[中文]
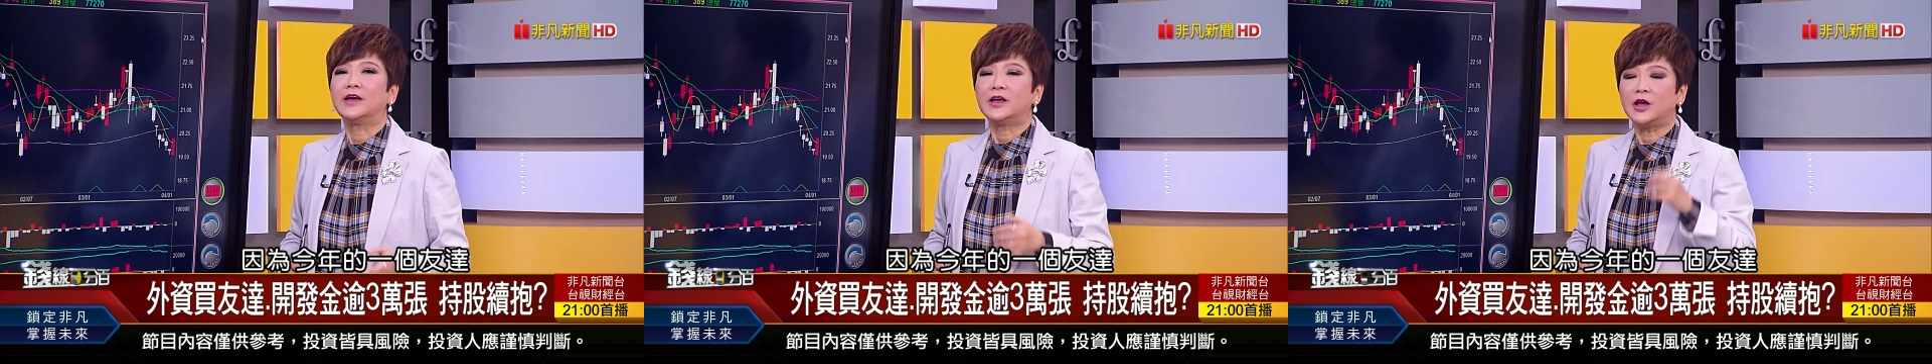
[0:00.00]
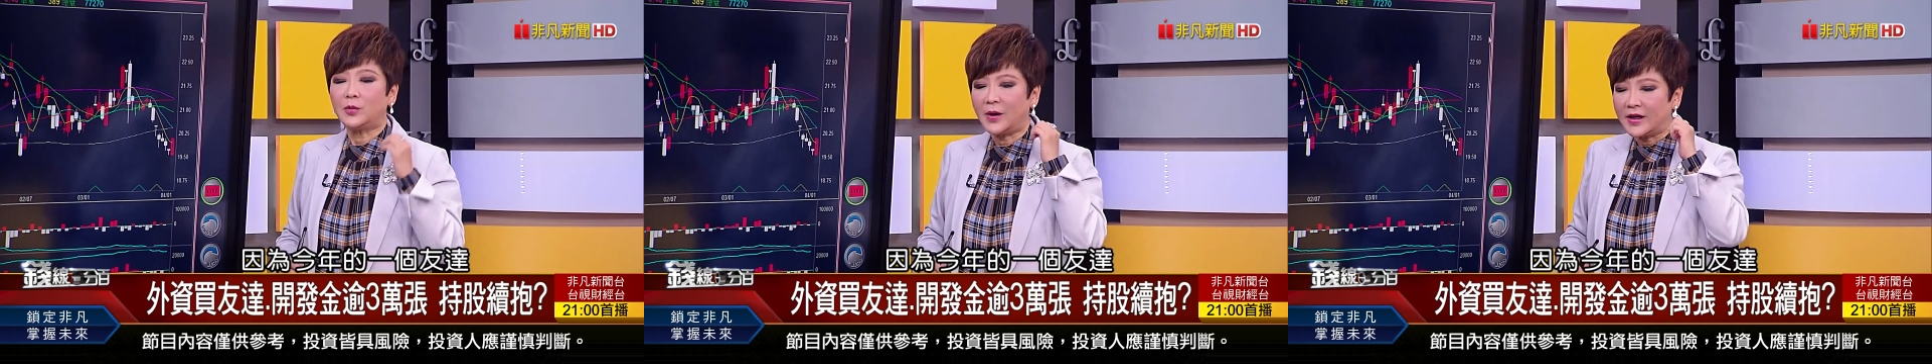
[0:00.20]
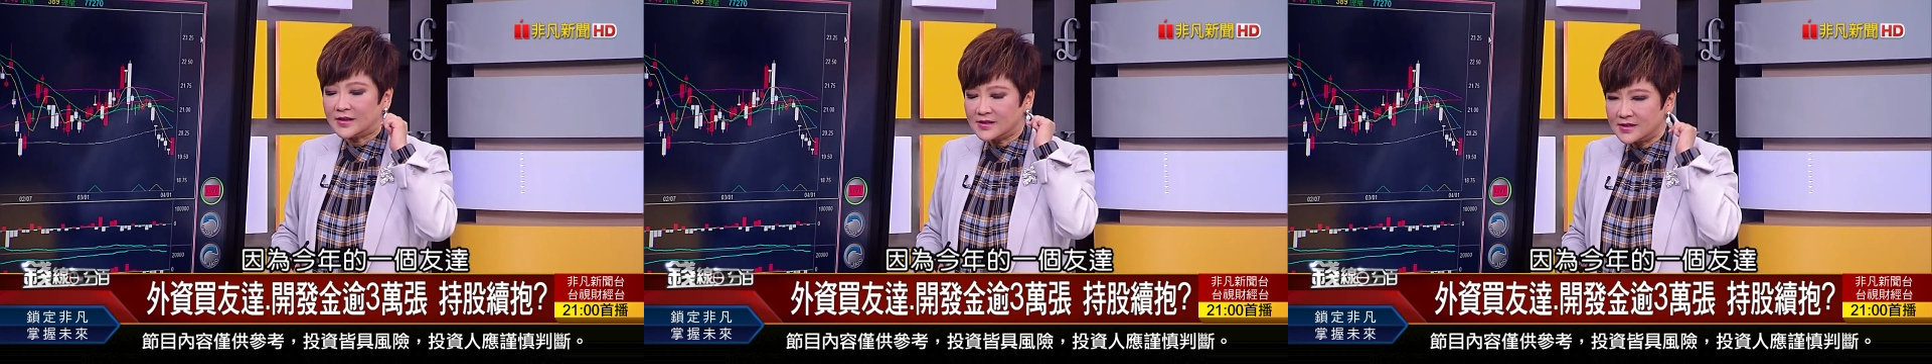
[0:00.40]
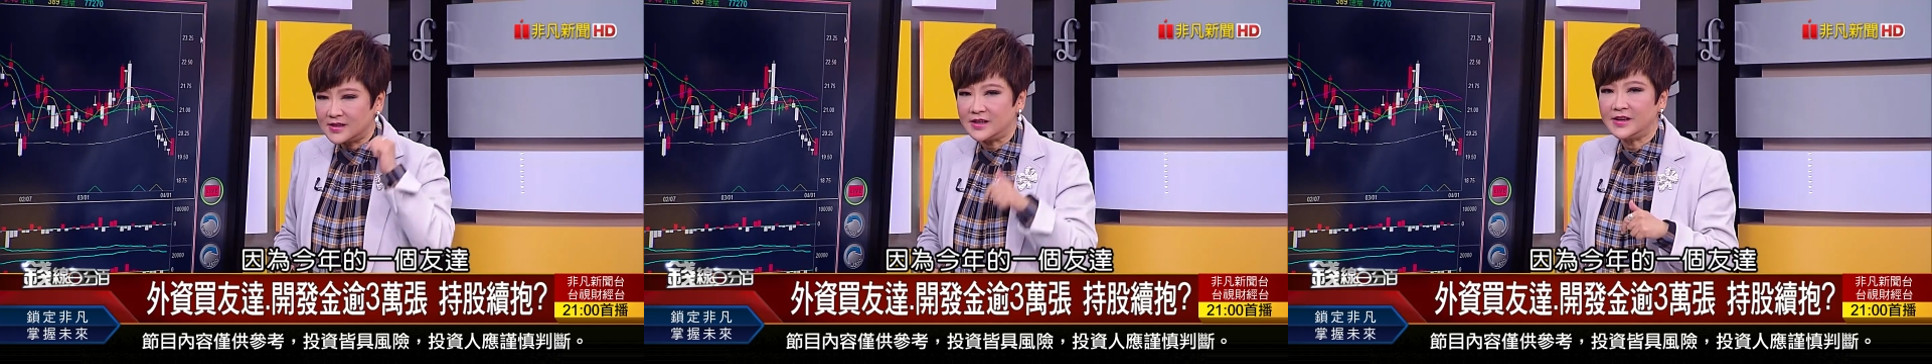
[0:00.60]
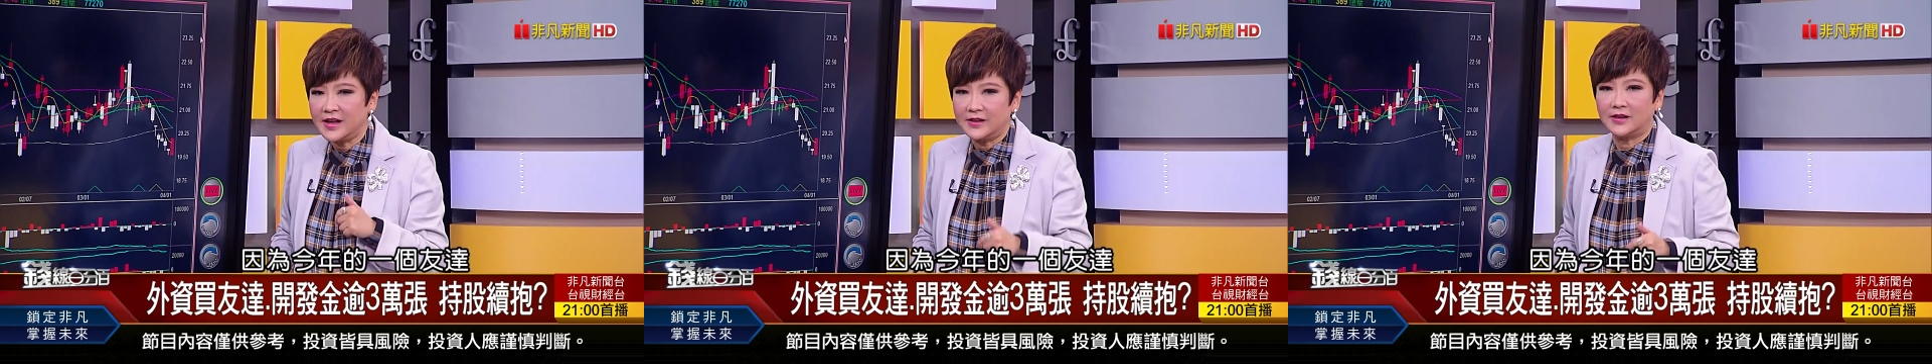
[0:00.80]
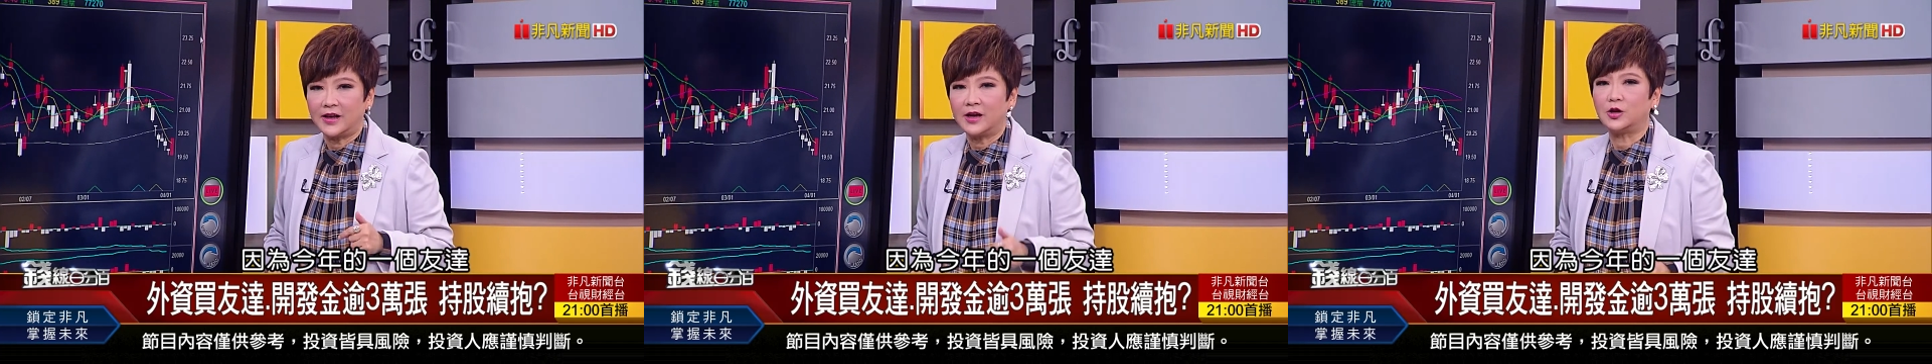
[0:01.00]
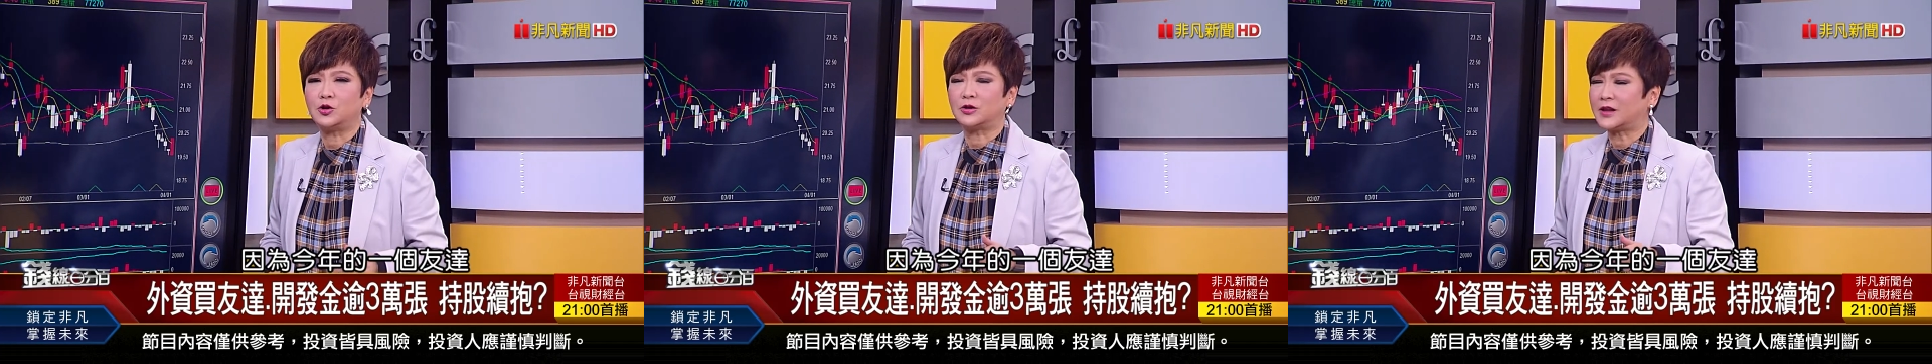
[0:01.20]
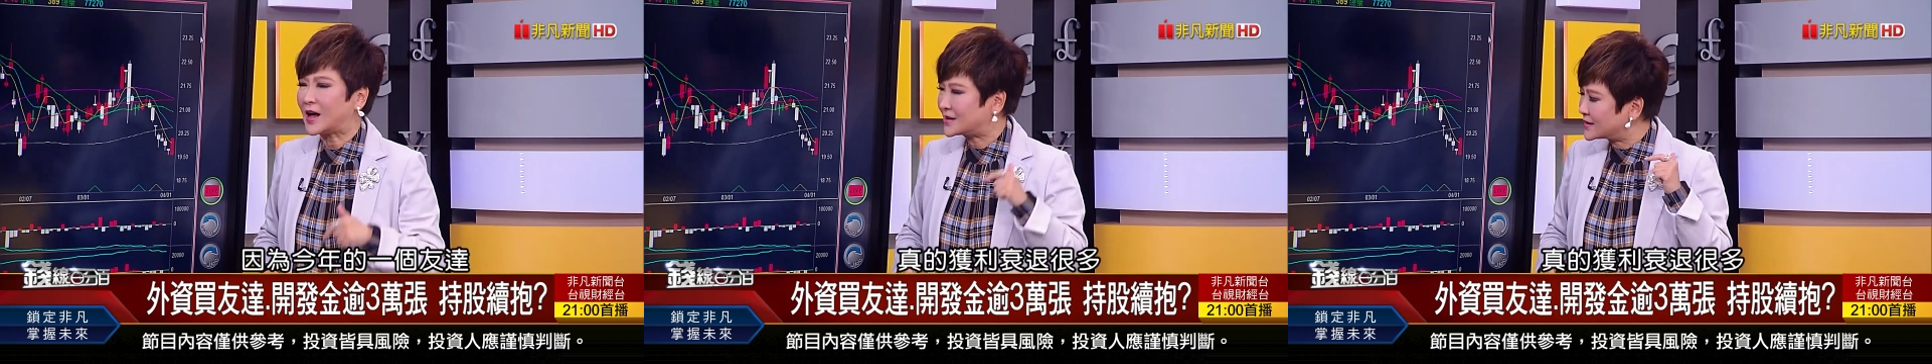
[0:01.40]
因为今年的一个
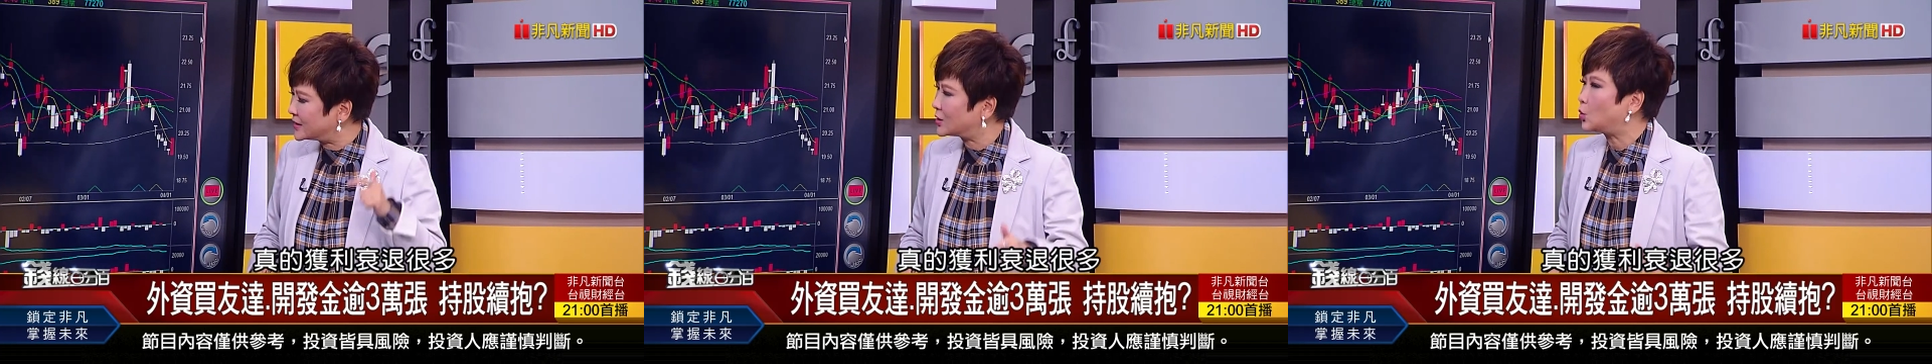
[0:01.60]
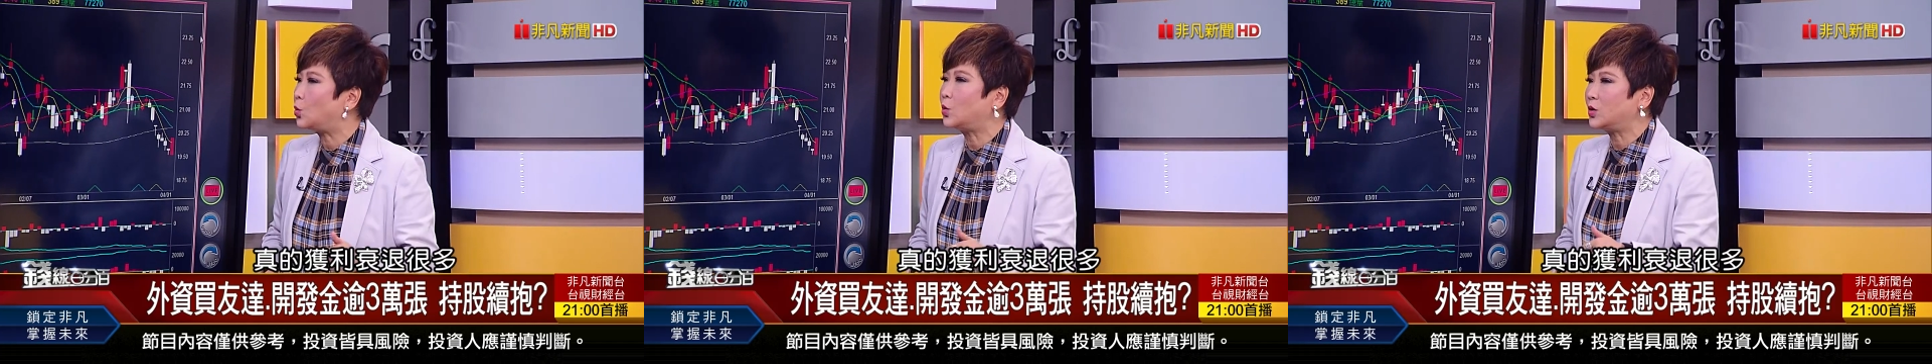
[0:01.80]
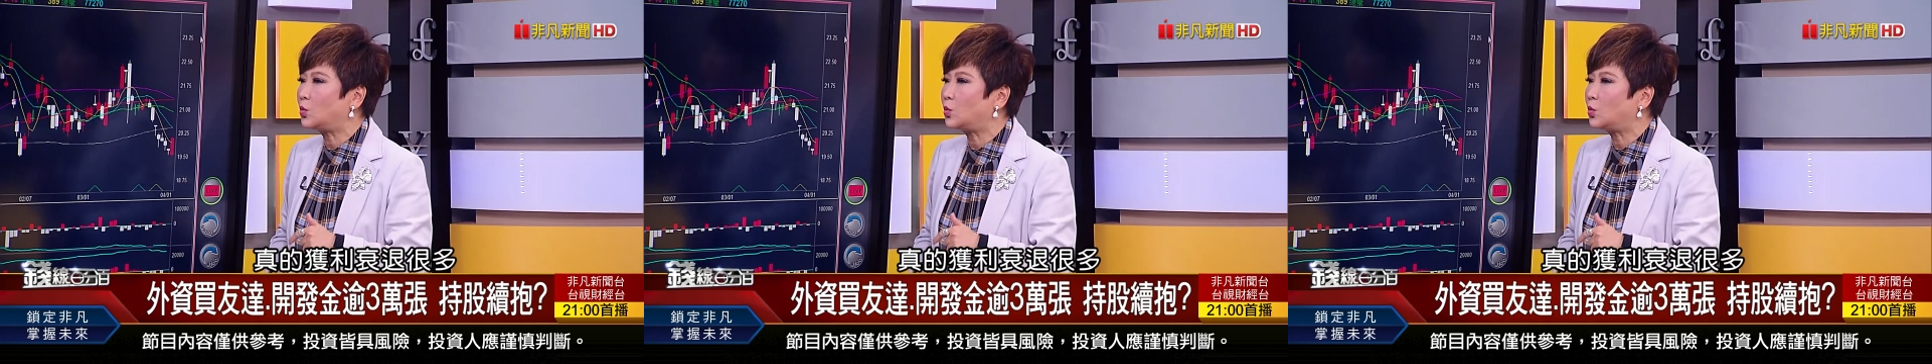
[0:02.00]
友达真的